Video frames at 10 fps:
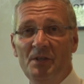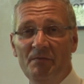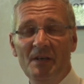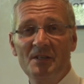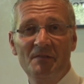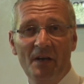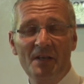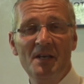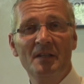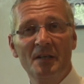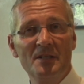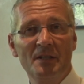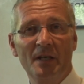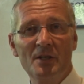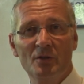divers et variés et très
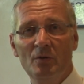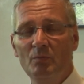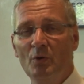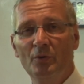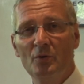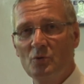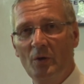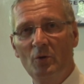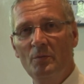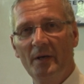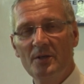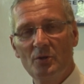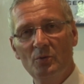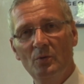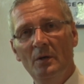intéressants, portant sur
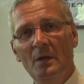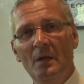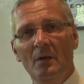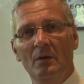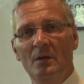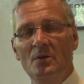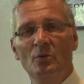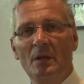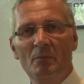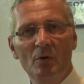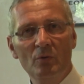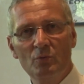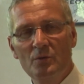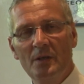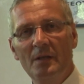l'agglomération et notamment
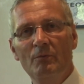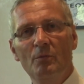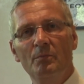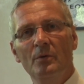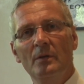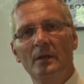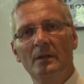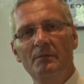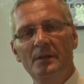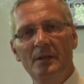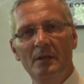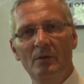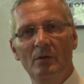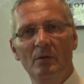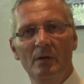tout ce qui est développement de
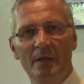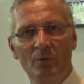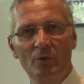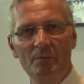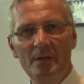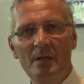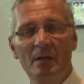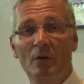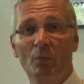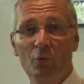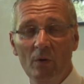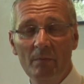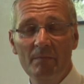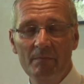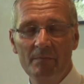l'activité économique et
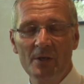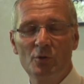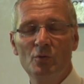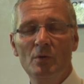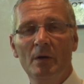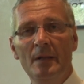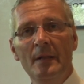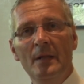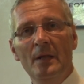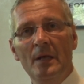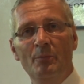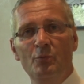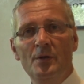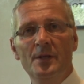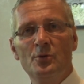l'emploi, bien sûr, et
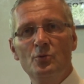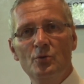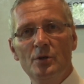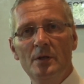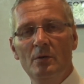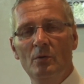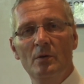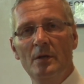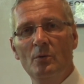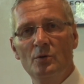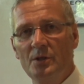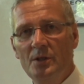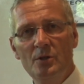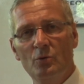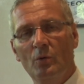puis des sujets liés
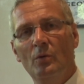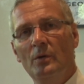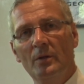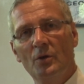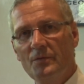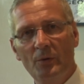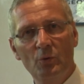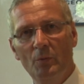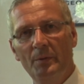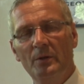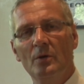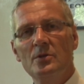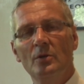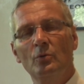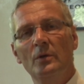aussi sur les transferts de
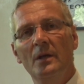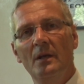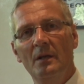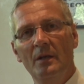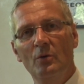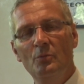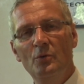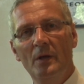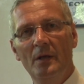compétences entre les, communes